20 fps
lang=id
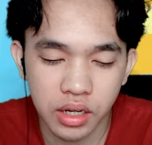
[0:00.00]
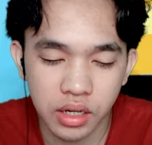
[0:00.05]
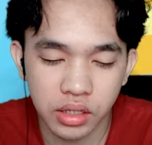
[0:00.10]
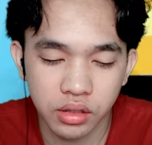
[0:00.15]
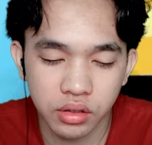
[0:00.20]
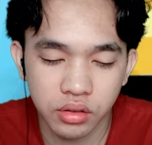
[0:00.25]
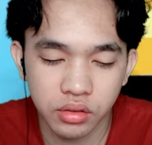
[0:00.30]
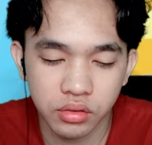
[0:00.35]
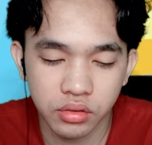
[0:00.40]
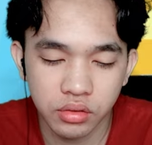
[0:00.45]

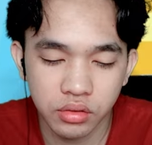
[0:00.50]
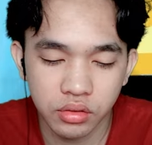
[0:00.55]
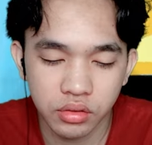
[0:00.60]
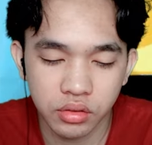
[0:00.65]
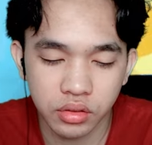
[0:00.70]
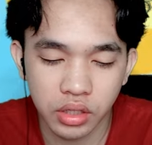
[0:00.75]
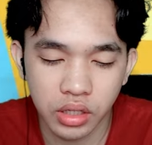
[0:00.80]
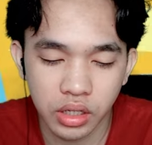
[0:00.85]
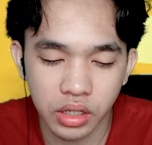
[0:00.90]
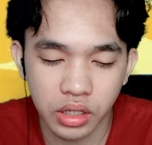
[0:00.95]
satu
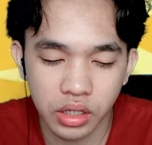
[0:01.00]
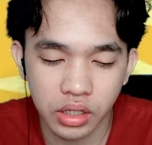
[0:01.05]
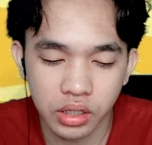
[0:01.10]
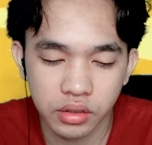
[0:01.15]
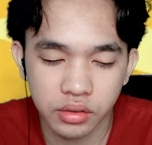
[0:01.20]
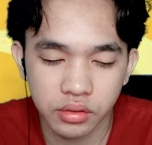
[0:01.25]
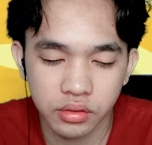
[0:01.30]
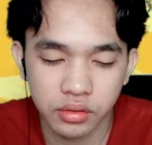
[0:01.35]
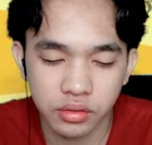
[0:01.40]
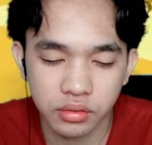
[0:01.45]
oke okay.
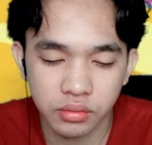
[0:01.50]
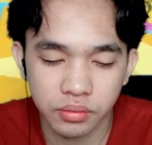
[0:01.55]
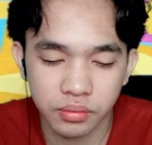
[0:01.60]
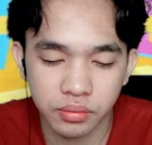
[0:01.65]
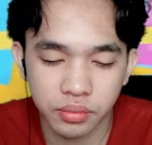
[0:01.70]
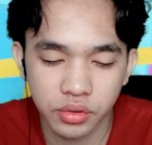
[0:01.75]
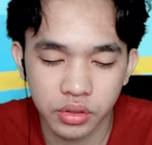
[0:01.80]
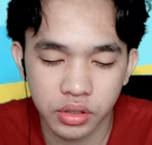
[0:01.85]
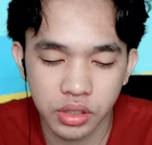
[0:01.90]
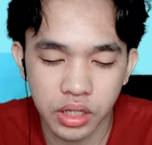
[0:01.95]

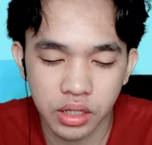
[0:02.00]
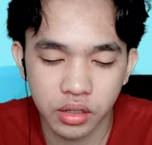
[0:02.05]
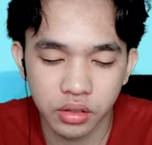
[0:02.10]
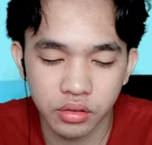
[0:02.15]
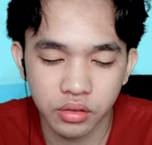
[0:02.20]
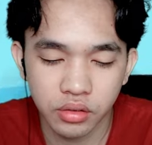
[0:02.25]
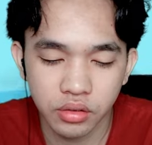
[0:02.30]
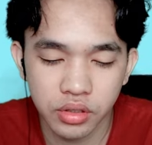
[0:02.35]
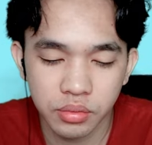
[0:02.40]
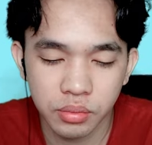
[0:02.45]
bentar
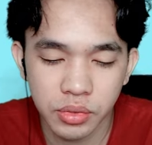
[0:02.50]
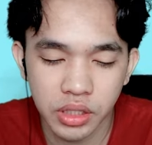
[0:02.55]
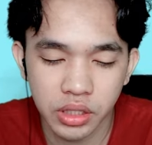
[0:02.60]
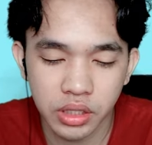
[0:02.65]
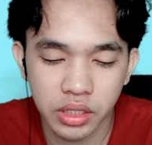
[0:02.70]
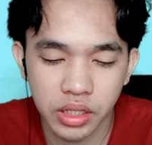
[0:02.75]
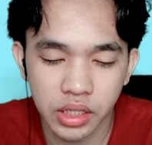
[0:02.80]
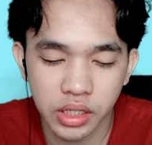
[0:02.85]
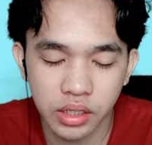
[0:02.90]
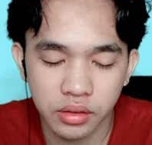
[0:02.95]
dulu
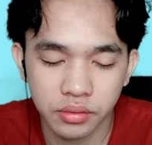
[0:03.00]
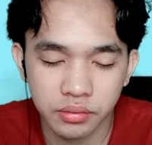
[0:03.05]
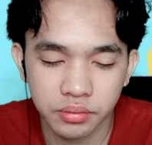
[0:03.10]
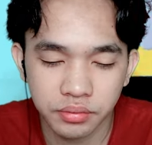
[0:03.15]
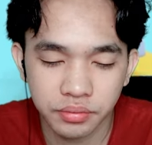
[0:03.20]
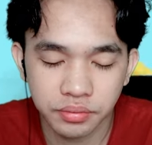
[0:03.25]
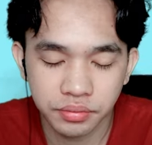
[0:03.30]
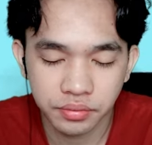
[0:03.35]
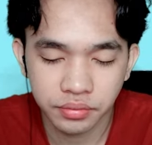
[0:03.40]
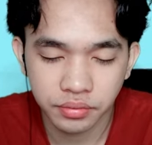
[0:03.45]
sebentar
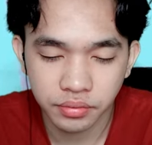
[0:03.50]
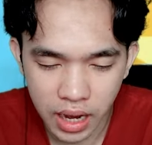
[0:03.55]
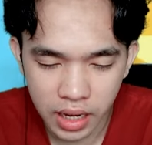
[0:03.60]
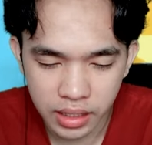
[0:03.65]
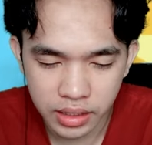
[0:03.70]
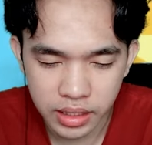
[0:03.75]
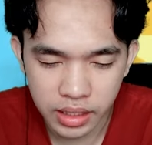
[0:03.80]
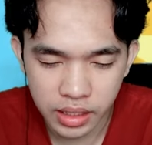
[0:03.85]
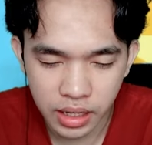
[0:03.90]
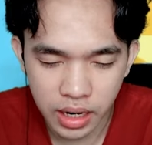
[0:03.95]

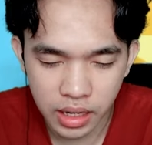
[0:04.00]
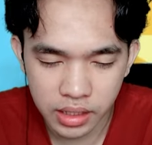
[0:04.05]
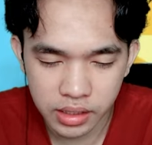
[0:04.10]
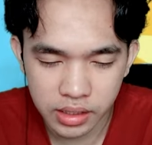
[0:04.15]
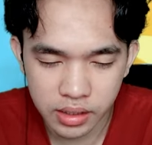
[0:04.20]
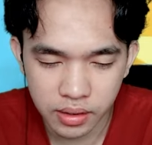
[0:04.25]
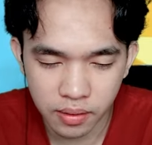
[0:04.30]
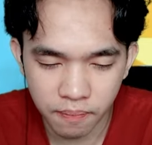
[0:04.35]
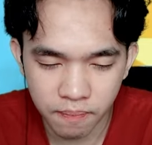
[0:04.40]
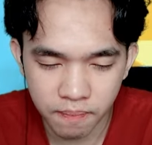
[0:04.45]
hajar
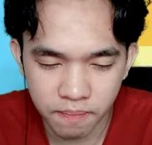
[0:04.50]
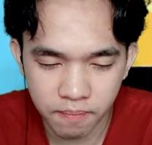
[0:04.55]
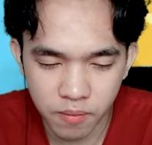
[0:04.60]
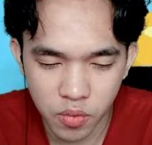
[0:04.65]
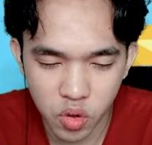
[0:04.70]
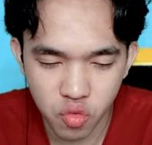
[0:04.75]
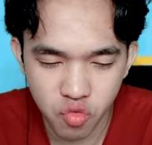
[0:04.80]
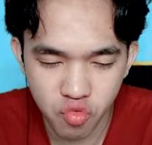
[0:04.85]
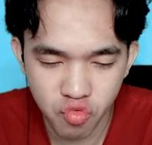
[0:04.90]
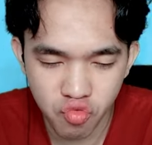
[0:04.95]
guys mm,
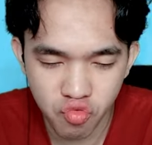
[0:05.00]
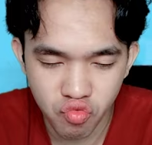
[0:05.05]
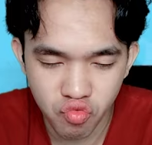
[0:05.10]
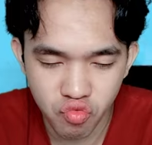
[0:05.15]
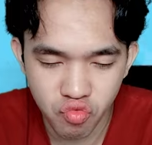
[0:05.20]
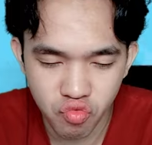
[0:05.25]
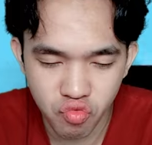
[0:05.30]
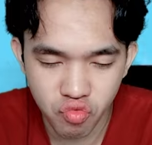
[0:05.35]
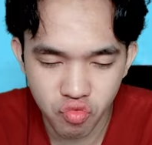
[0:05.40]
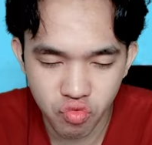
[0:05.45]

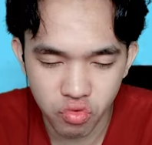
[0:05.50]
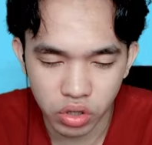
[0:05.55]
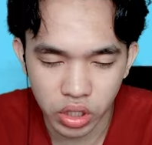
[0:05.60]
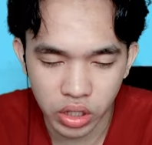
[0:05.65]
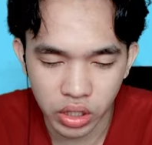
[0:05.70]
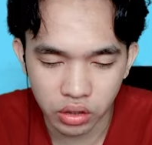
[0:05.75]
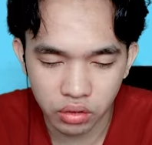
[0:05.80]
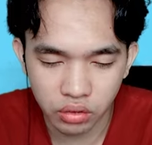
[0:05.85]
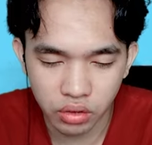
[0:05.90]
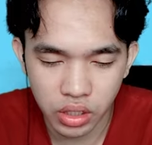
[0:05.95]
uh
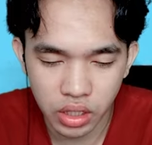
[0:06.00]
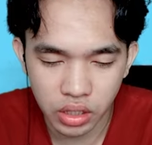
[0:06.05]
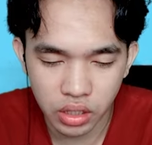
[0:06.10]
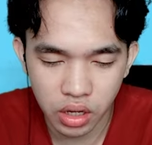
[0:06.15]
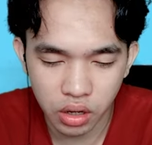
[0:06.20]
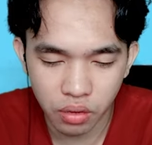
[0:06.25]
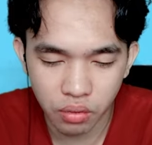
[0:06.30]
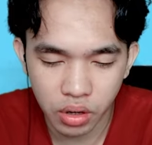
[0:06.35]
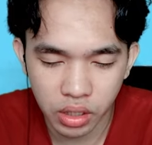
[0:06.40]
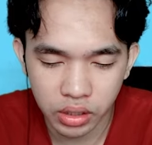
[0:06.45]
itu dia
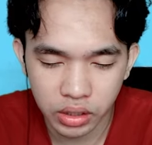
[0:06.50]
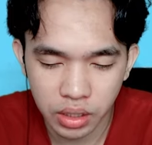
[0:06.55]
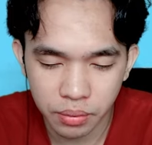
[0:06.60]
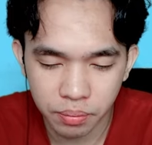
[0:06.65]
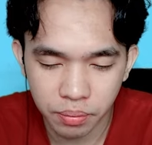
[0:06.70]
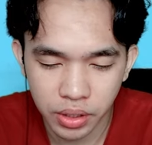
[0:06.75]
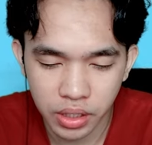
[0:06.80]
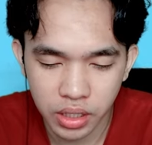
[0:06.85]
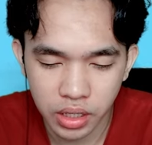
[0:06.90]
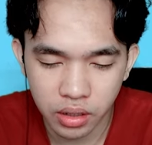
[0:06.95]

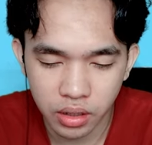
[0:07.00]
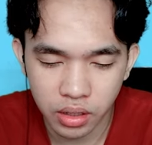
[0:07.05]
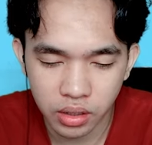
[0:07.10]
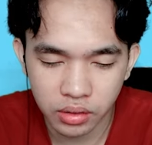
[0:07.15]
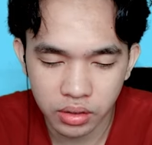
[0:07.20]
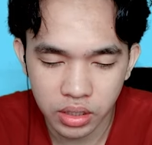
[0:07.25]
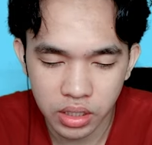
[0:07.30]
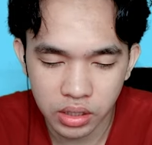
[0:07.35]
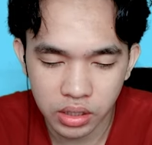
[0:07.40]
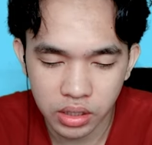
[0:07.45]
kekuatan final
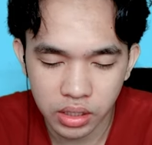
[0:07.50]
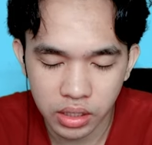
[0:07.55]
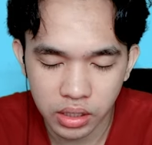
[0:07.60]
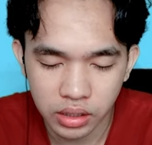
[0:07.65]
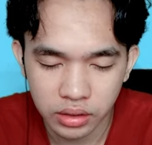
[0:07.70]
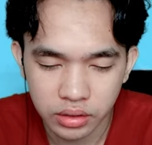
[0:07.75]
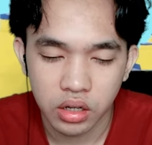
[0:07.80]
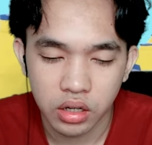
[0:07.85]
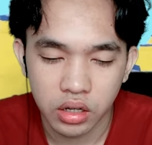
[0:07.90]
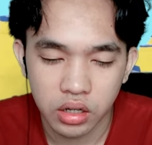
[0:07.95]
kita
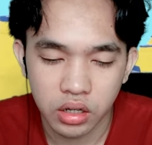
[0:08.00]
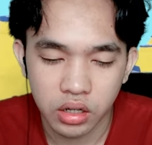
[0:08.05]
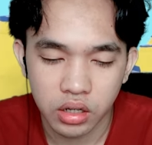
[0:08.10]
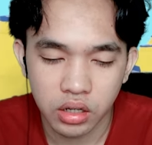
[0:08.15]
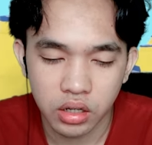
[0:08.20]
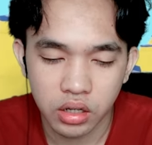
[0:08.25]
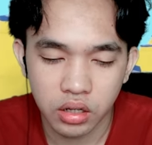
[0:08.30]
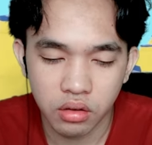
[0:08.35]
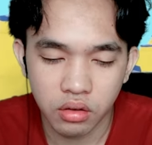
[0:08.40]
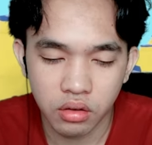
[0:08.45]

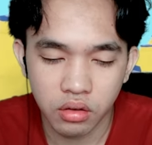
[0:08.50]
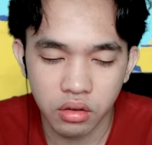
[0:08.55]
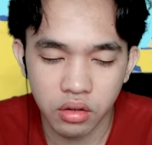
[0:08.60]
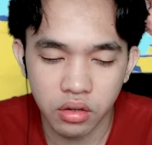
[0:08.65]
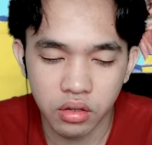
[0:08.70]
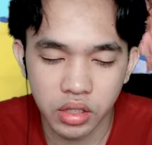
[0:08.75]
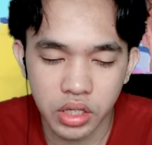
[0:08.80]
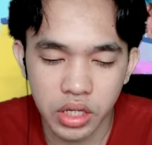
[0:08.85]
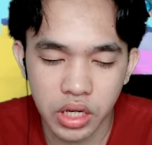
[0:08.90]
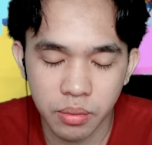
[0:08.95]

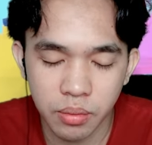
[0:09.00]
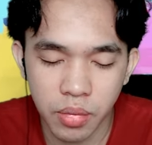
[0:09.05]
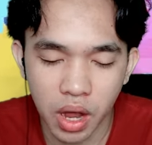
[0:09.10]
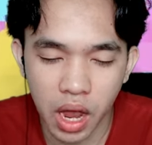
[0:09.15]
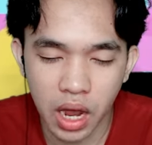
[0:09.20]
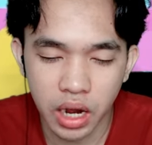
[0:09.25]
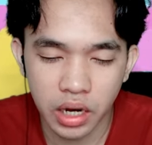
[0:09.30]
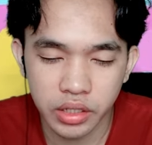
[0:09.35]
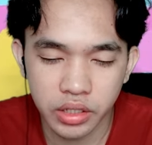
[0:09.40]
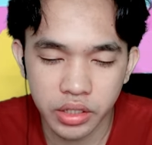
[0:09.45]
oh dia
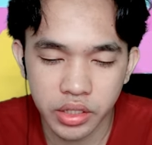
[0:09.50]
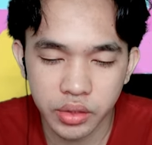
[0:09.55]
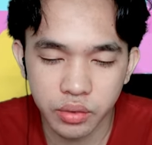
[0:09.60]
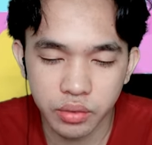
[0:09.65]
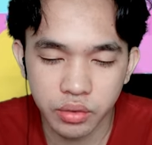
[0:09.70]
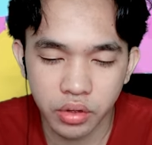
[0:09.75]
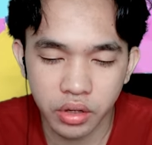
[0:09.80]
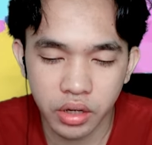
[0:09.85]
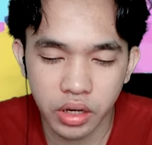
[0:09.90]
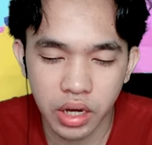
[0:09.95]

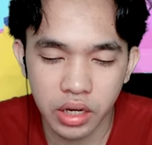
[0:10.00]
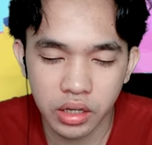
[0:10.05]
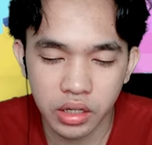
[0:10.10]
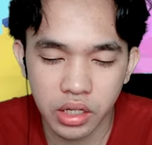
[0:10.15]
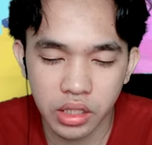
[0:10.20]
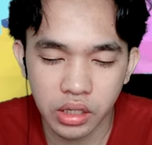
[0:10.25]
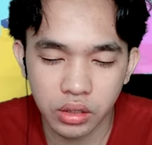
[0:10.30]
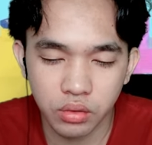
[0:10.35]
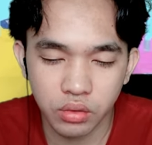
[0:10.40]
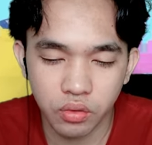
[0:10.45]
menghancurkan
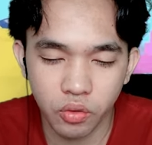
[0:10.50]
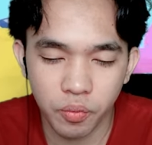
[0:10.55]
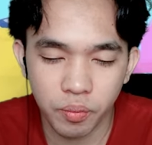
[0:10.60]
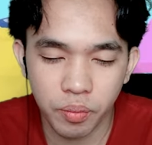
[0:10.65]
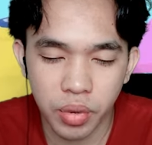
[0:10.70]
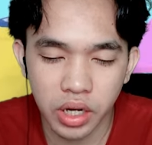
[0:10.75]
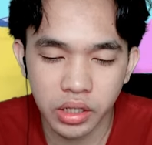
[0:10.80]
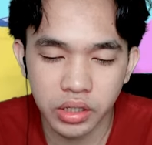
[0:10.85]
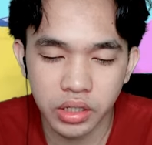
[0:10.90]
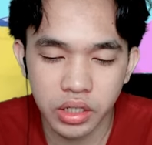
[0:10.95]
itu
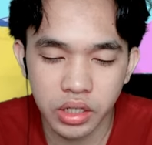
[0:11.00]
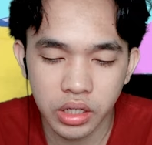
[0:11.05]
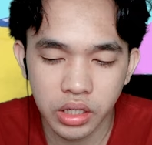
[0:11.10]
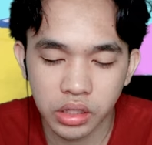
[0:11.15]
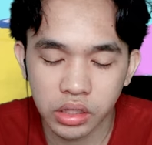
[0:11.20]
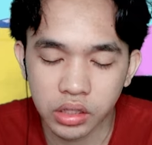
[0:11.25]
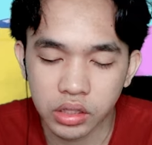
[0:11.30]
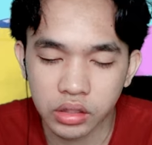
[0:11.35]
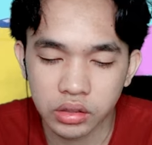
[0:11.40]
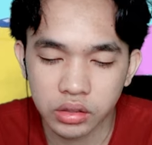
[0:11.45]

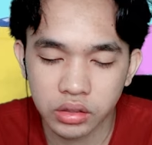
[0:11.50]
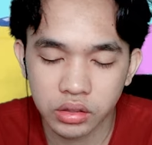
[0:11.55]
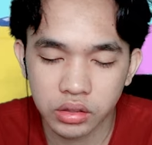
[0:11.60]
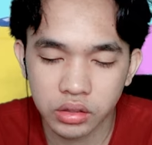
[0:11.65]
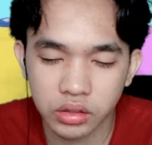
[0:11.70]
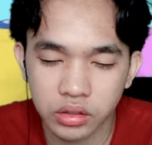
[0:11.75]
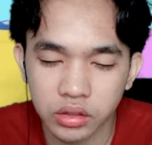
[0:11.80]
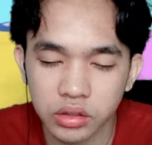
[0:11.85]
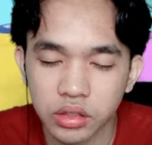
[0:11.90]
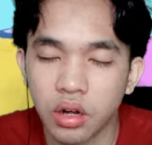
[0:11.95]
rupanya
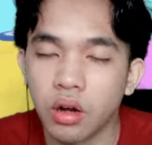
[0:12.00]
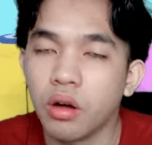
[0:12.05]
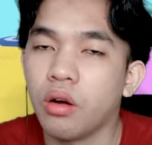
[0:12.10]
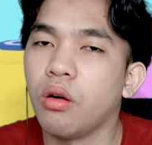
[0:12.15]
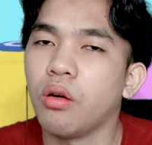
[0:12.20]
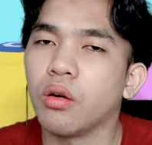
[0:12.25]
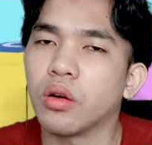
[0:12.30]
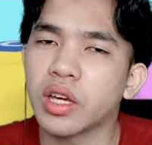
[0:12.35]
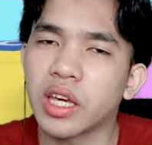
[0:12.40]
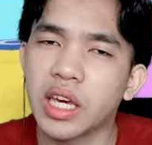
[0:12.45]
Oke.